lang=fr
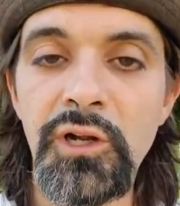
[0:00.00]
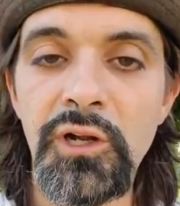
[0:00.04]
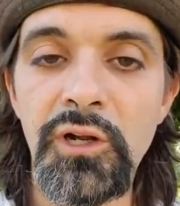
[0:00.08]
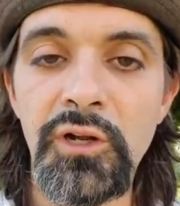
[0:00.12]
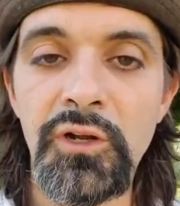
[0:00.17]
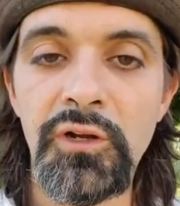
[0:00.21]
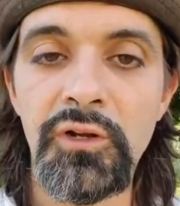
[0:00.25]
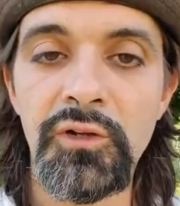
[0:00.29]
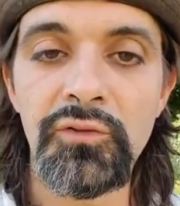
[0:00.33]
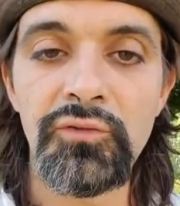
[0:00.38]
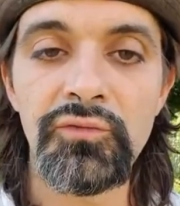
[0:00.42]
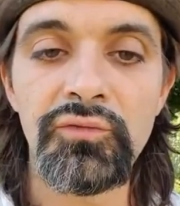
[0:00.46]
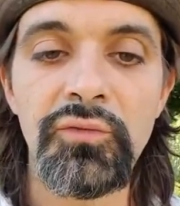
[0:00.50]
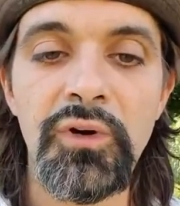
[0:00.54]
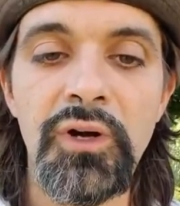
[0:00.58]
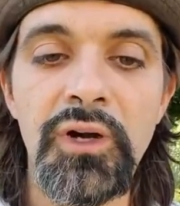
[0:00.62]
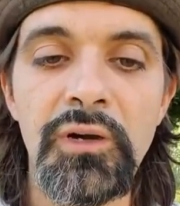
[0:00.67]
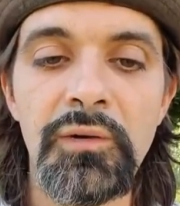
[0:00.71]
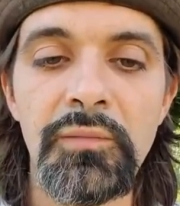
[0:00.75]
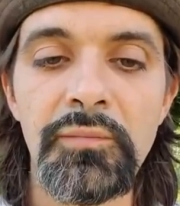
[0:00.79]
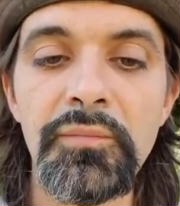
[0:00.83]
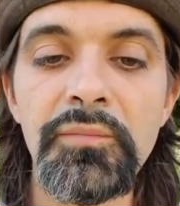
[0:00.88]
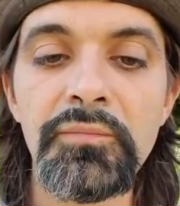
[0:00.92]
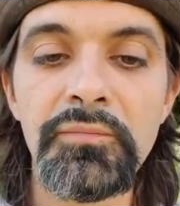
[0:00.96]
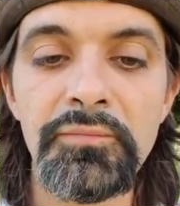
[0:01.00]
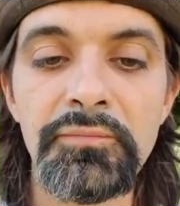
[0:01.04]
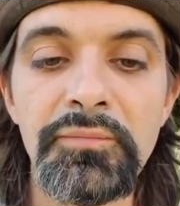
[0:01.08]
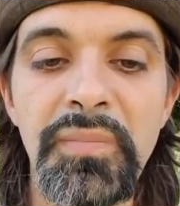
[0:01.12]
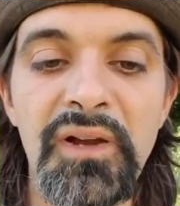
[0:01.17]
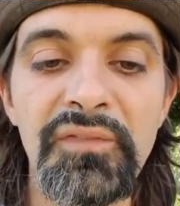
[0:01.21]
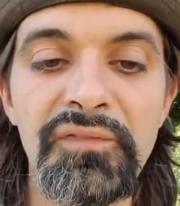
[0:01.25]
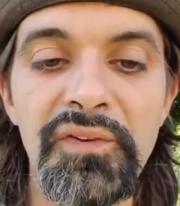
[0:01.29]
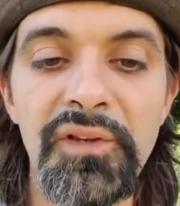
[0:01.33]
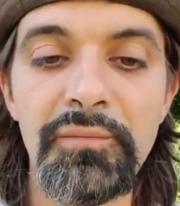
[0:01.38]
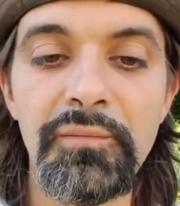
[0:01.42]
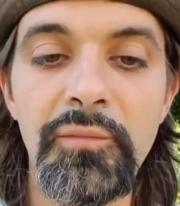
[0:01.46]
euh, soit
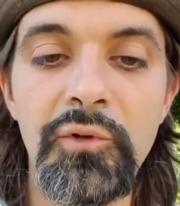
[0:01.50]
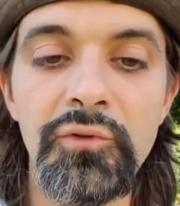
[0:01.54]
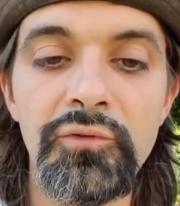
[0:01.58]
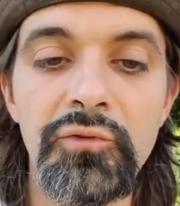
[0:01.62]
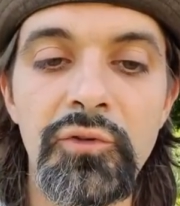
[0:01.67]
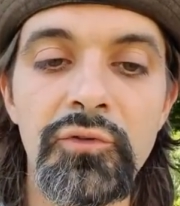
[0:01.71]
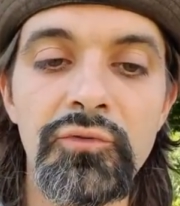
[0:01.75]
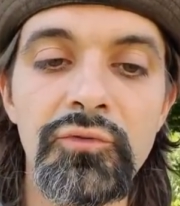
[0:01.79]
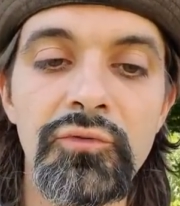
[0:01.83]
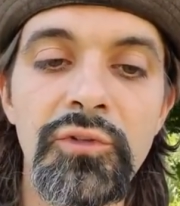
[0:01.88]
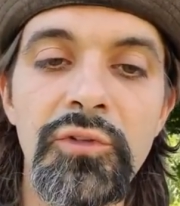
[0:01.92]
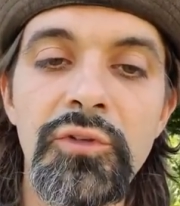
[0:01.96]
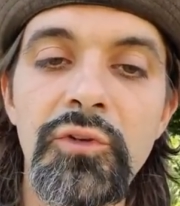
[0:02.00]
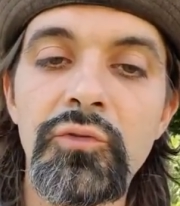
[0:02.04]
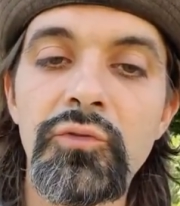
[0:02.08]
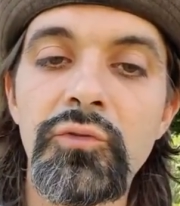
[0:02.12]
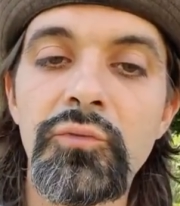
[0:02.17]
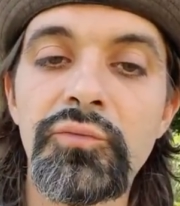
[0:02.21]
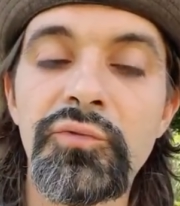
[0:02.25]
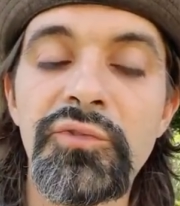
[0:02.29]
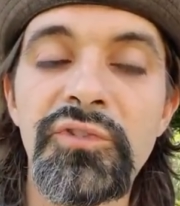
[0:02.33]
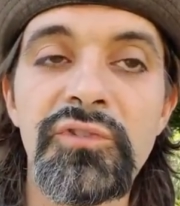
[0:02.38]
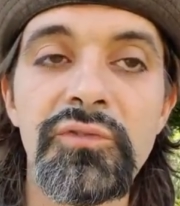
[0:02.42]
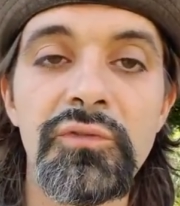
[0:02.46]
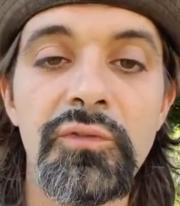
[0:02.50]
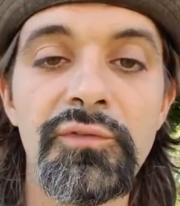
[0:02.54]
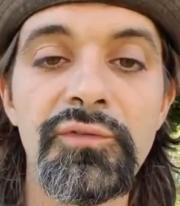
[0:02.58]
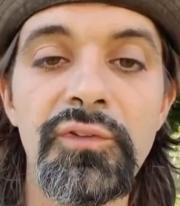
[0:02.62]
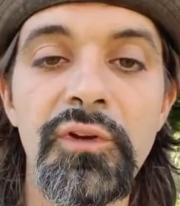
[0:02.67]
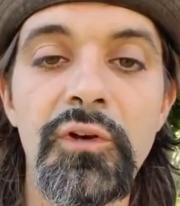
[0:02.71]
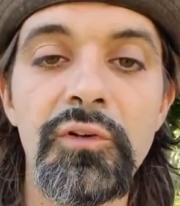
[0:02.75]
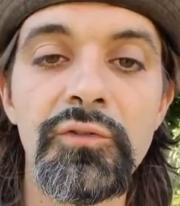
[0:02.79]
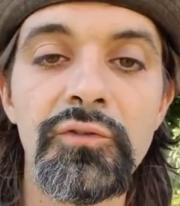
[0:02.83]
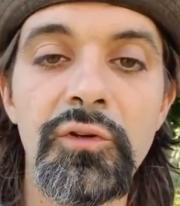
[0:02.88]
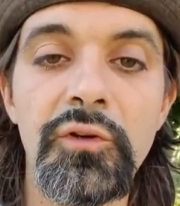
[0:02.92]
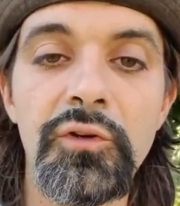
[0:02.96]
parfaitement entendu et que nous puissions
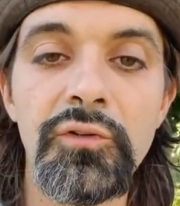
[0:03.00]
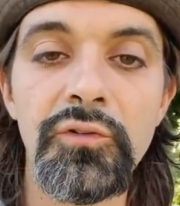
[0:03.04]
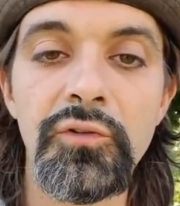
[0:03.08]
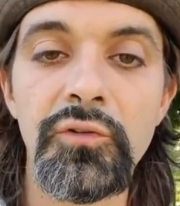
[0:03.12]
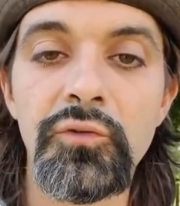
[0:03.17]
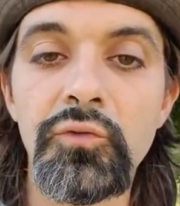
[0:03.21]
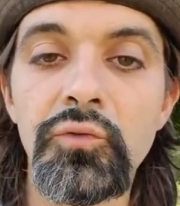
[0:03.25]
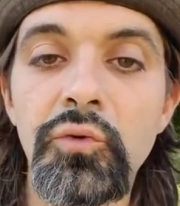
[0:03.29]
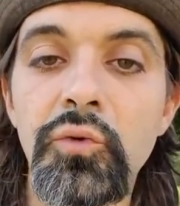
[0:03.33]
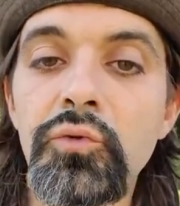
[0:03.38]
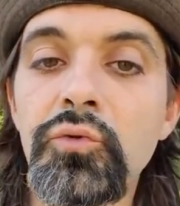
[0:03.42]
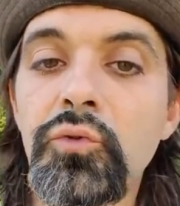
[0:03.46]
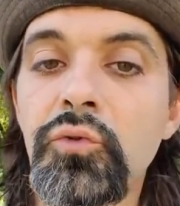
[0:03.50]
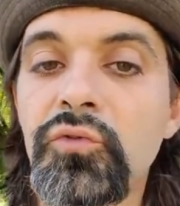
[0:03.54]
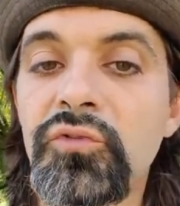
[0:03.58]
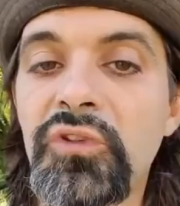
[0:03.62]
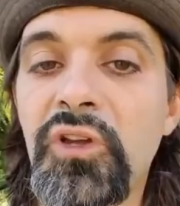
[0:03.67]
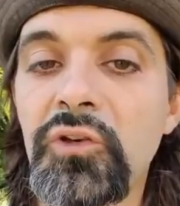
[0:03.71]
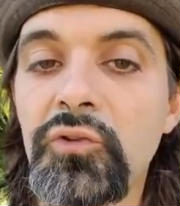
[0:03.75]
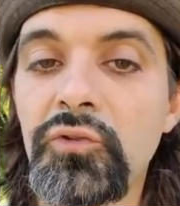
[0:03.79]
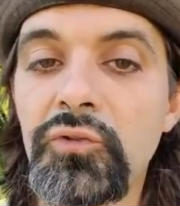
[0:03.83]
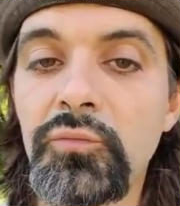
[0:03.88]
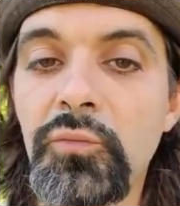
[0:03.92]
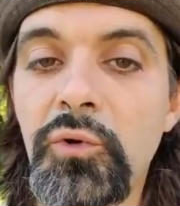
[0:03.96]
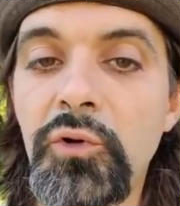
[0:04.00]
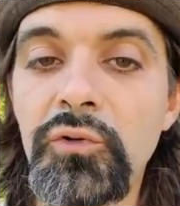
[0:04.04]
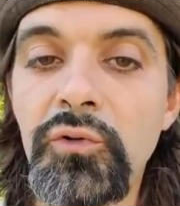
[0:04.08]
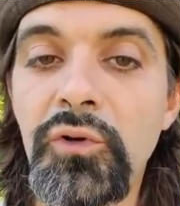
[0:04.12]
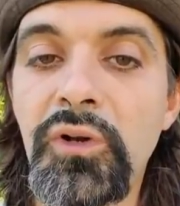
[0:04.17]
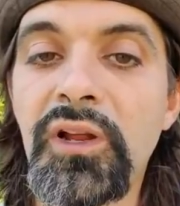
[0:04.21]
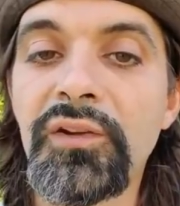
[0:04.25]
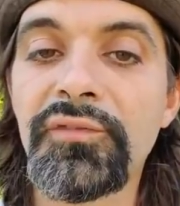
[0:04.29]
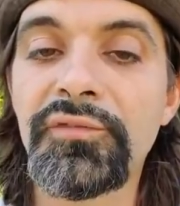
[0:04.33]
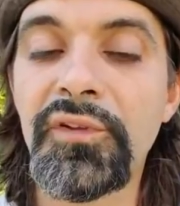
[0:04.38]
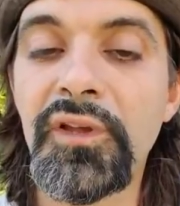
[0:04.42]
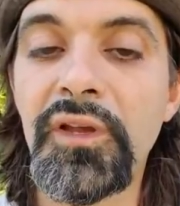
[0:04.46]
faire entendre d'autres arguments
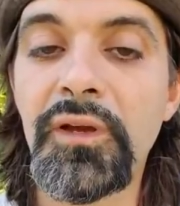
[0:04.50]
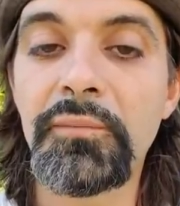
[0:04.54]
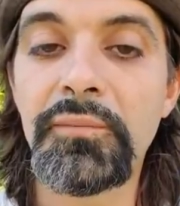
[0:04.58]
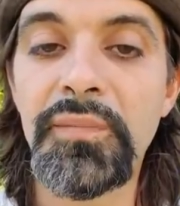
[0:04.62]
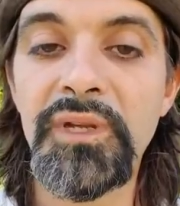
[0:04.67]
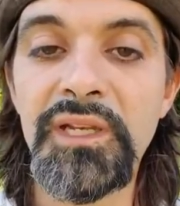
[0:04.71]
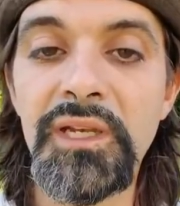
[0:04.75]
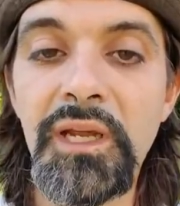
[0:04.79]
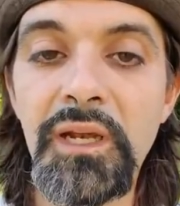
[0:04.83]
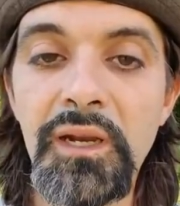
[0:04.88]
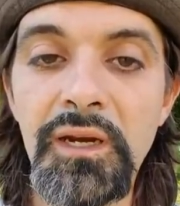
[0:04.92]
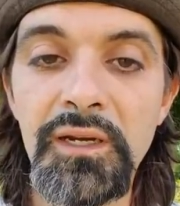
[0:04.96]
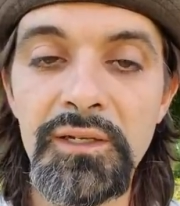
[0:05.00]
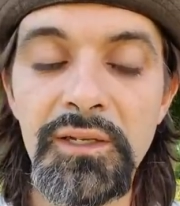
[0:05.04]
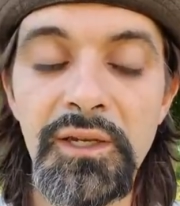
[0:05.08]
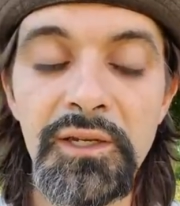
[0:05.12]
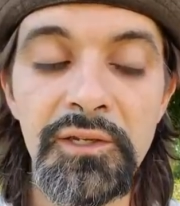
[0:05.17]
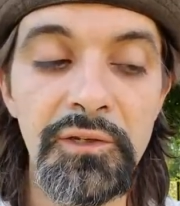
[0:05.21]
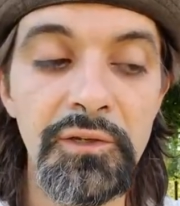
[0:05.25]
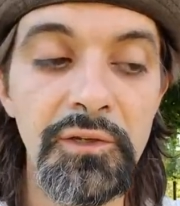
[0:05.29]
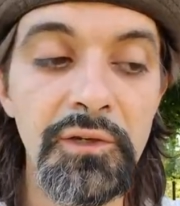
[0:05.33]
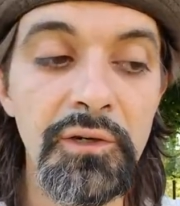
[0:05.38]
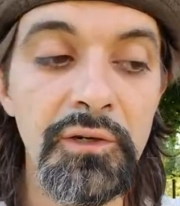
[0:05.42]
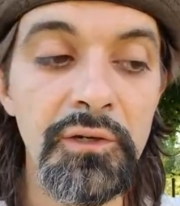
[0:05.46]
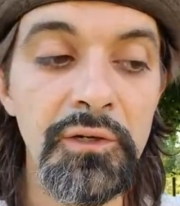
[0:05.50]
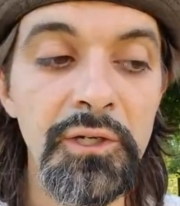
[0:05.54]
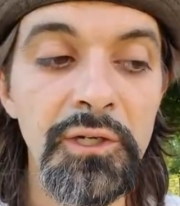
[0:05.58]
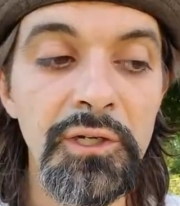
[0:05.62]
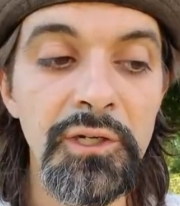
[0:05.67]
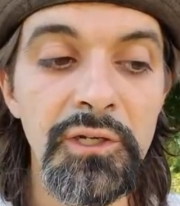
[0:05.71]
que l'affaire Benalla d'ailleurs.